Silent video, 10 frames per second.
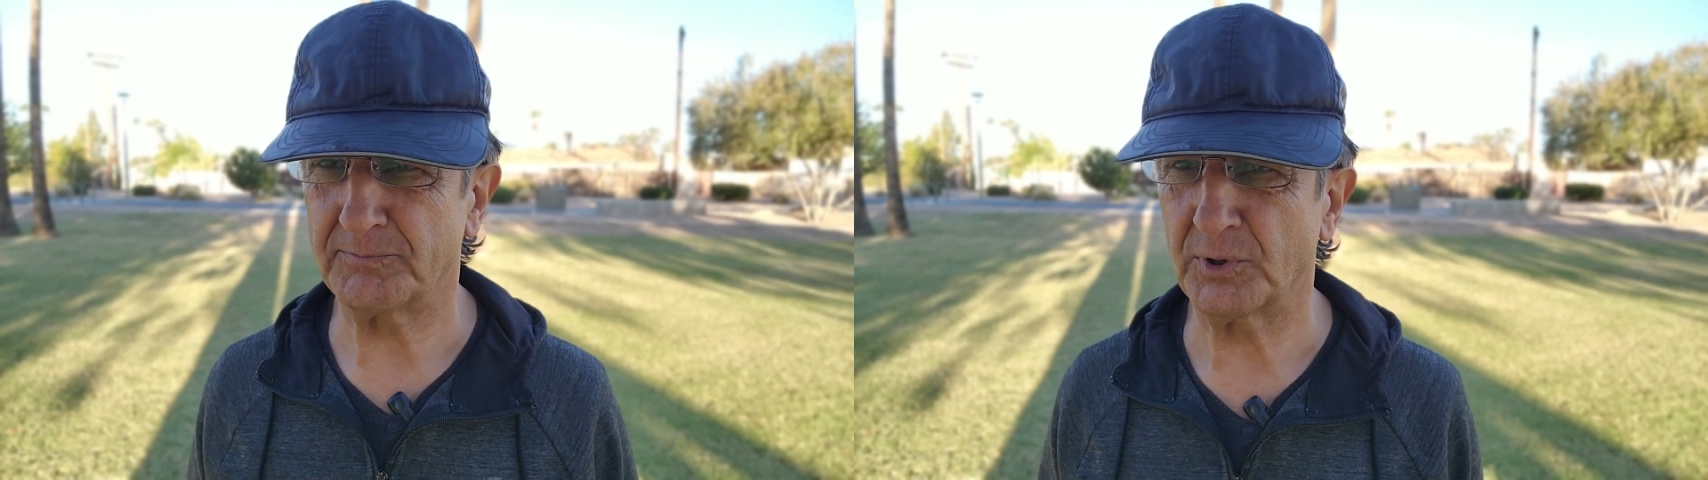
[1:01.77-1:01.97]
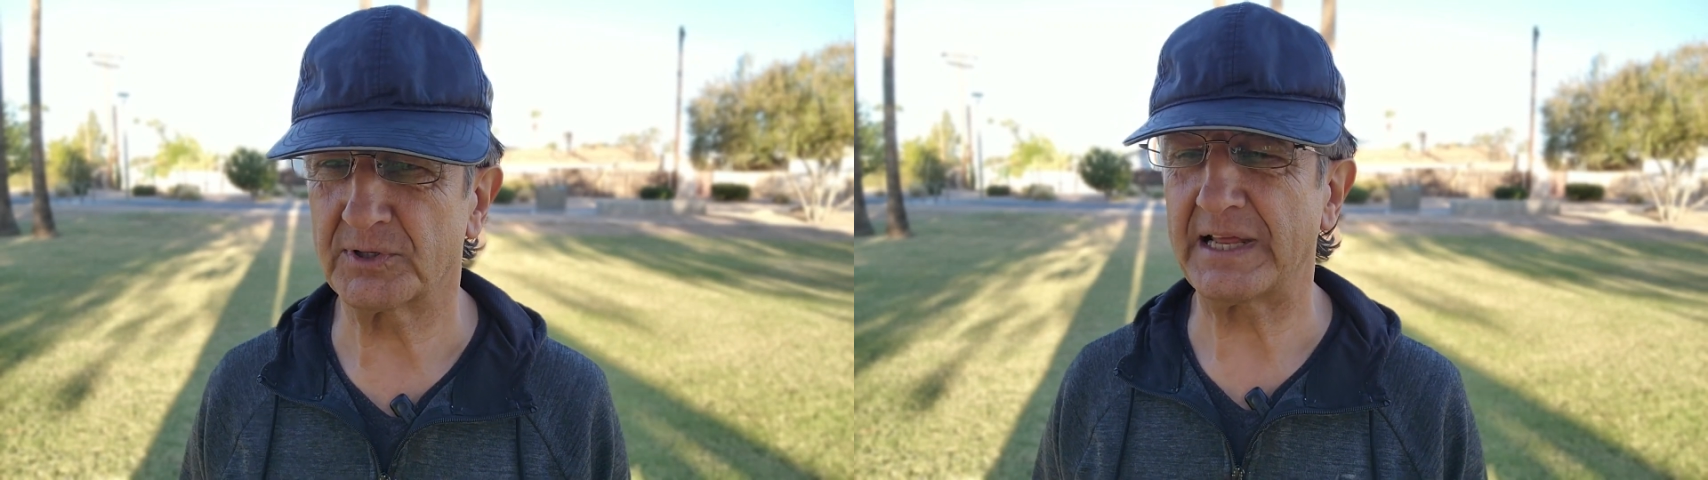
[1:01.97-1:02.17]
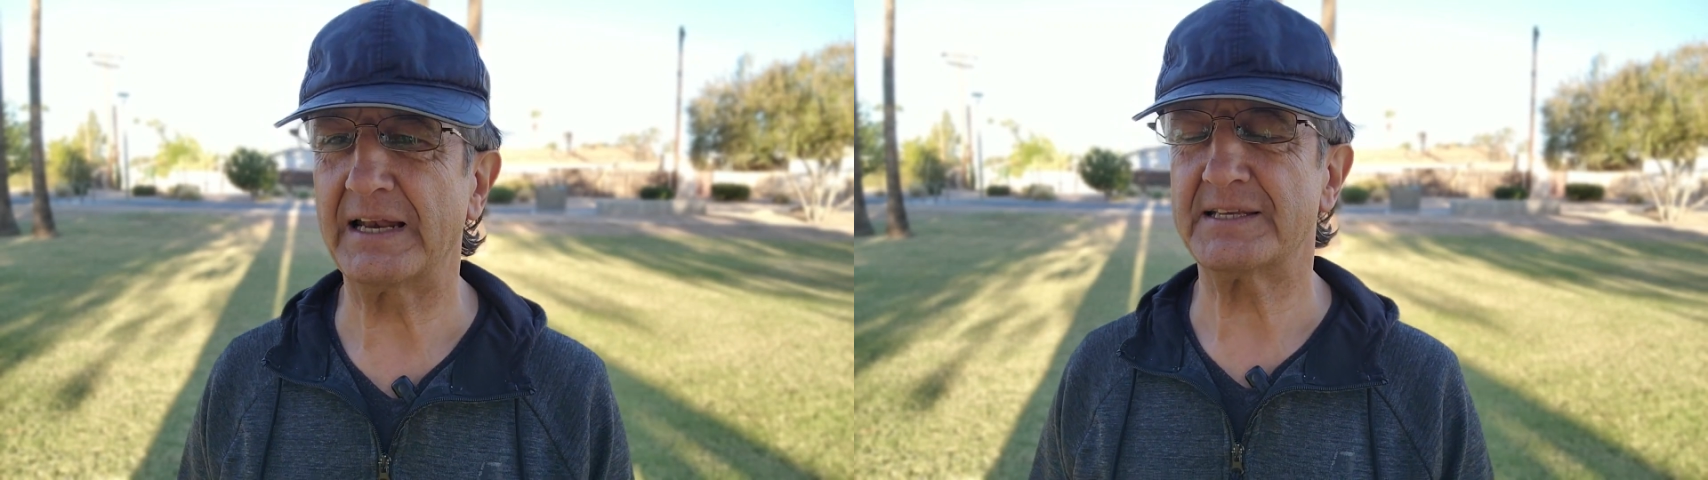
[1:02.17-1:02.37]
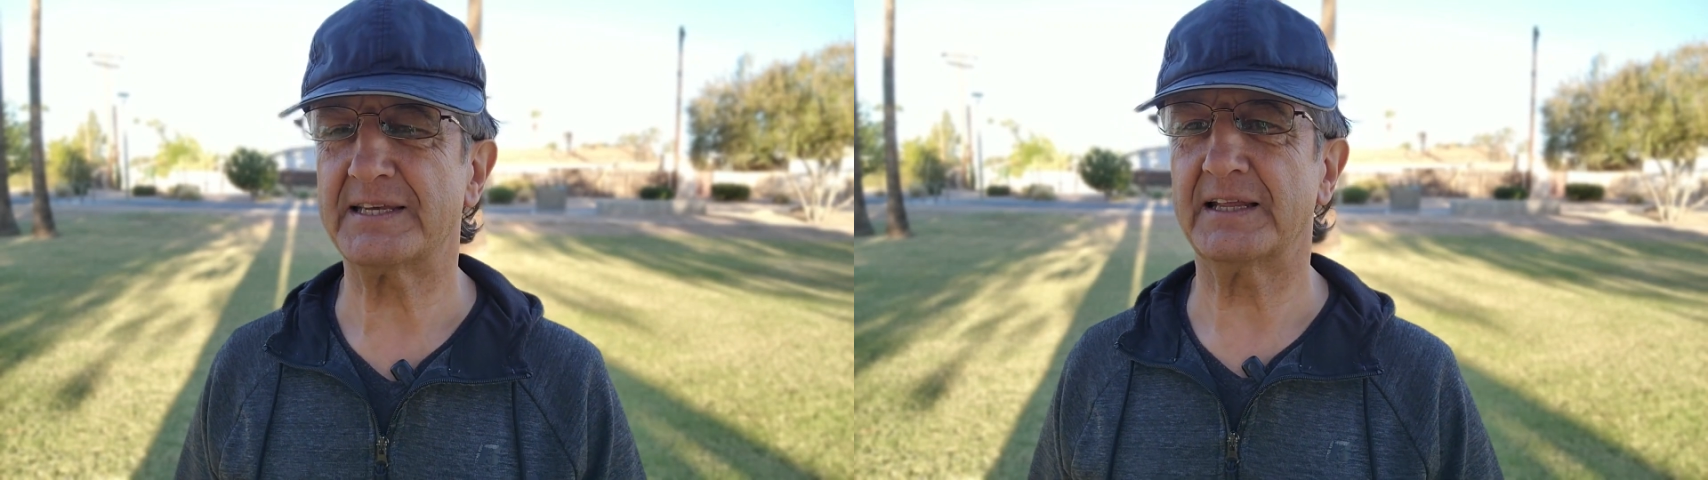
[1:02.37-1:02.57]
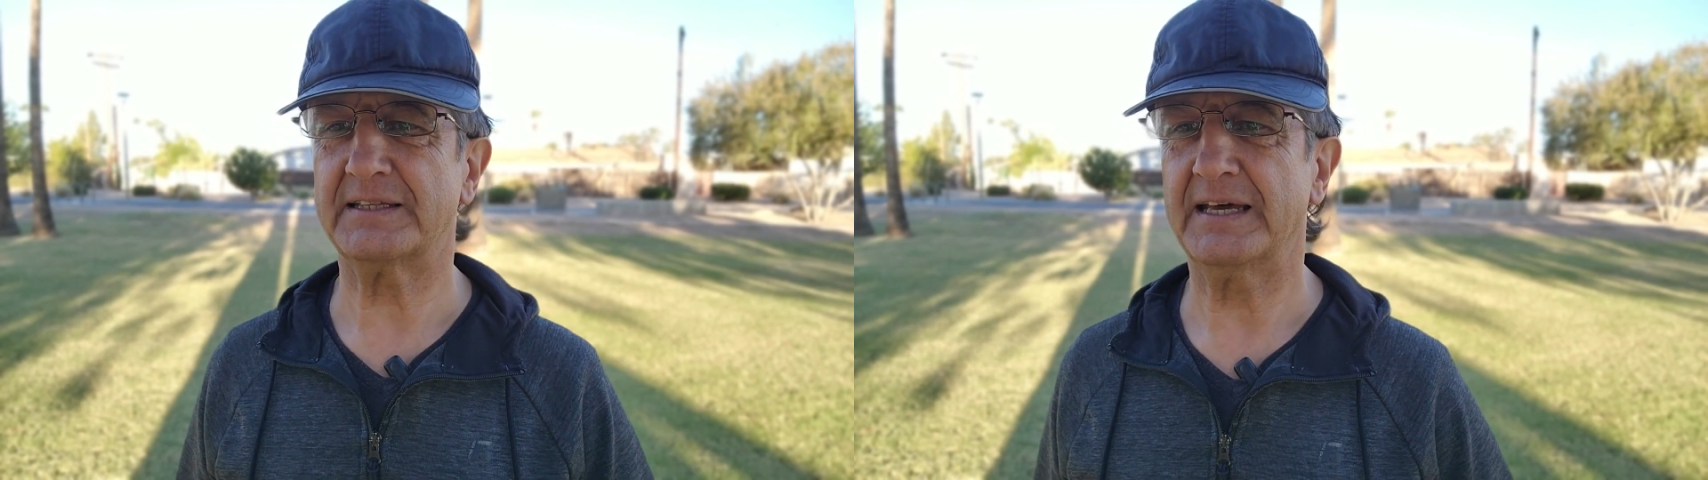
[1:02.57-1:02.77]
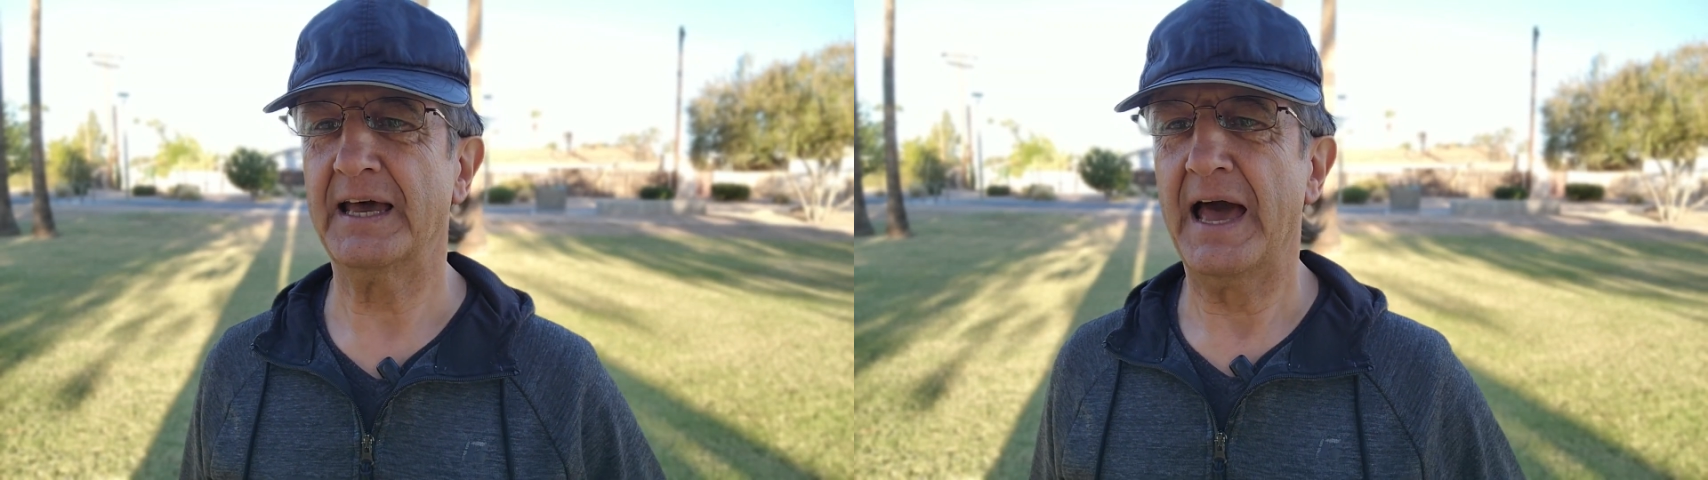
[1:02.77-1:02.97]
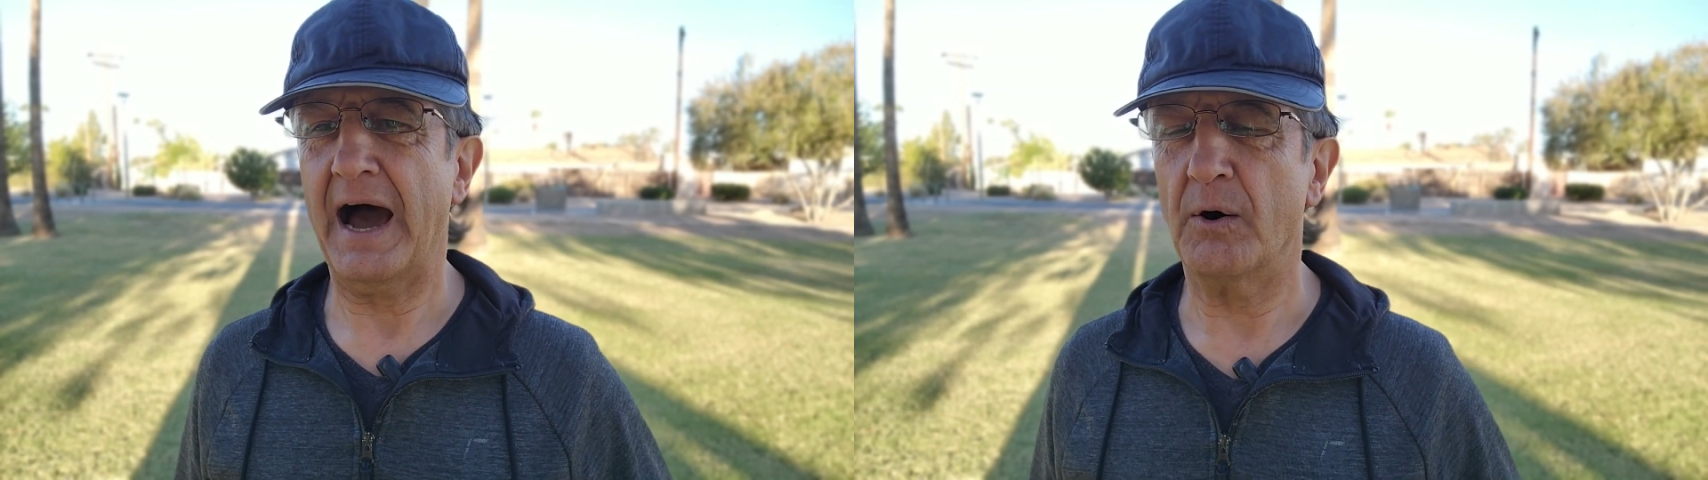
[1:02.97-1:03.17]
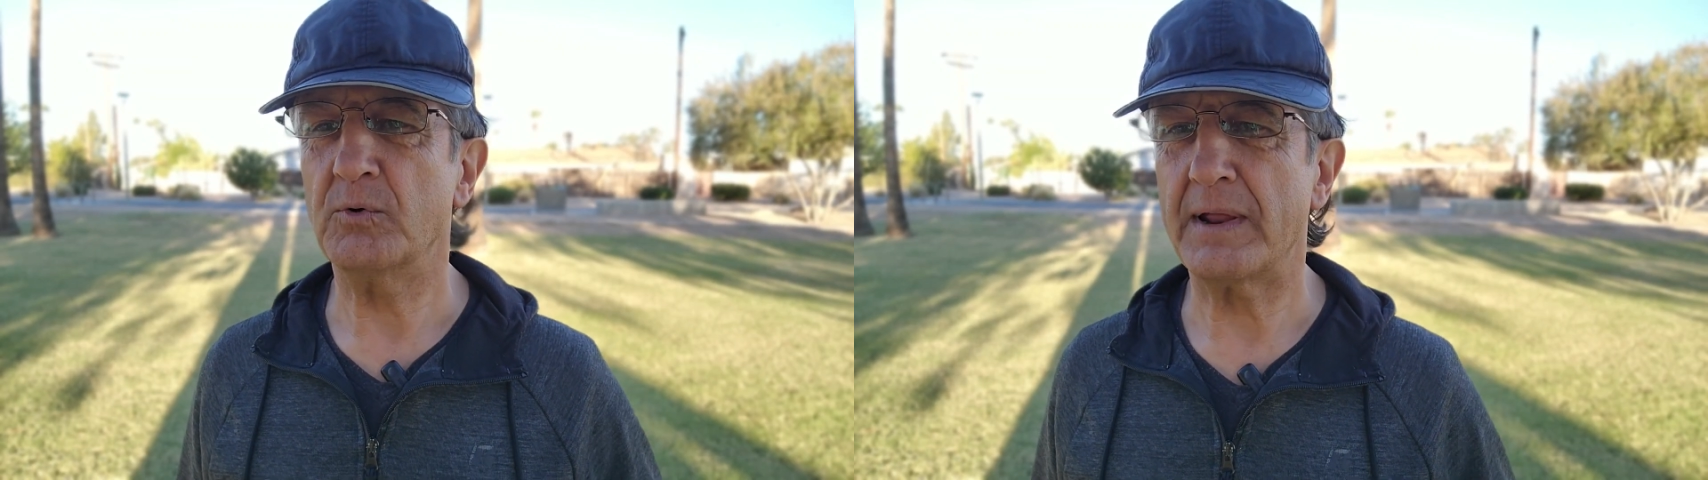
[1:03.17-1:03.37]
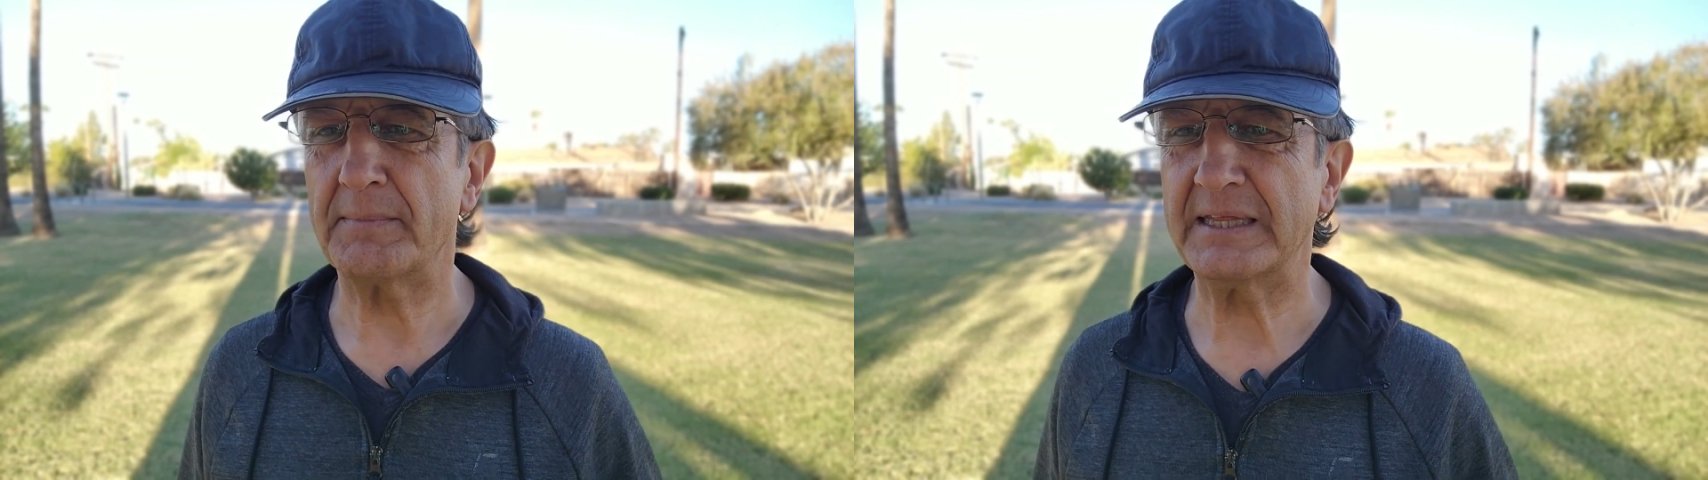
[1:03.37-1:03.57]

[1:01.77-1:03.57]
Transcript: fortalecete a una